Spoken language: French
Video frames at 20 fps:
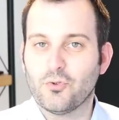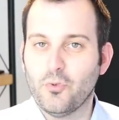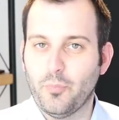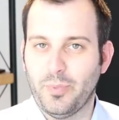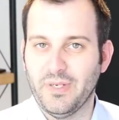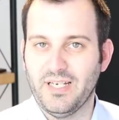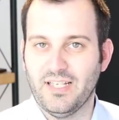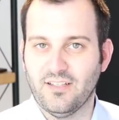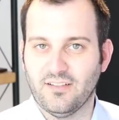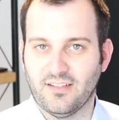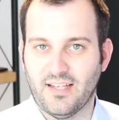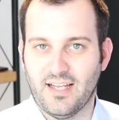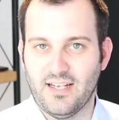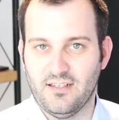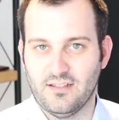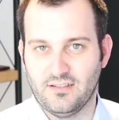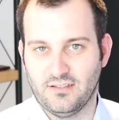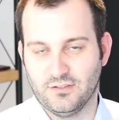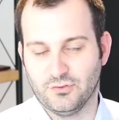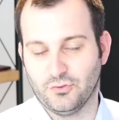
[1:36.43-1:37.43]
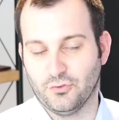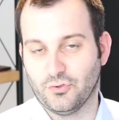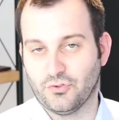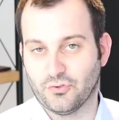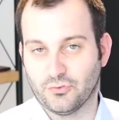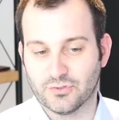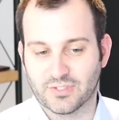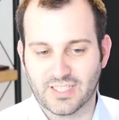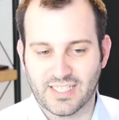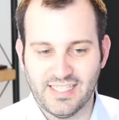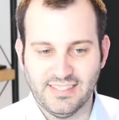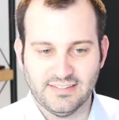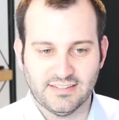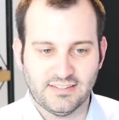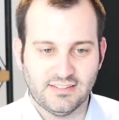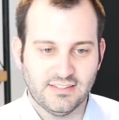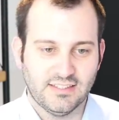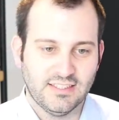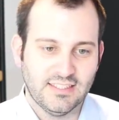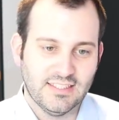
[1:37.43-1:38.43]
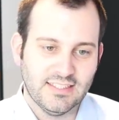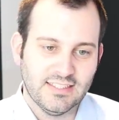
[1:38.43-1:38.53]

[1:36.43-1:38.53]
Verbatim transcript: couper les ailes euh, de son trade, hein,